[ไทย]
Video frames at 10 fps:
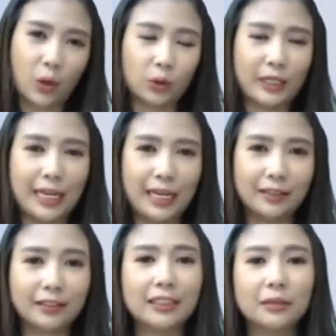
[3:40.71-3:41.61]
ของตนเอง
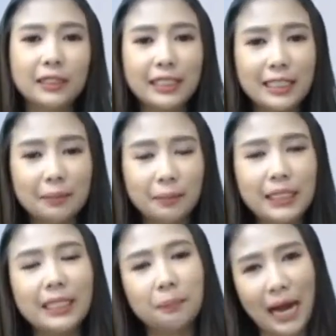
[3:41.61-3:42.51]
หรือวิธี
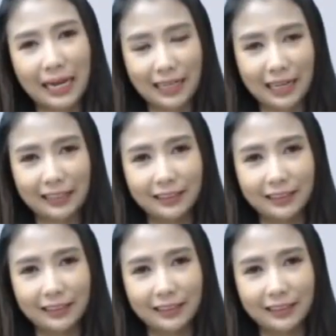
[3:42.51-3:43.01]
พินิจภายใน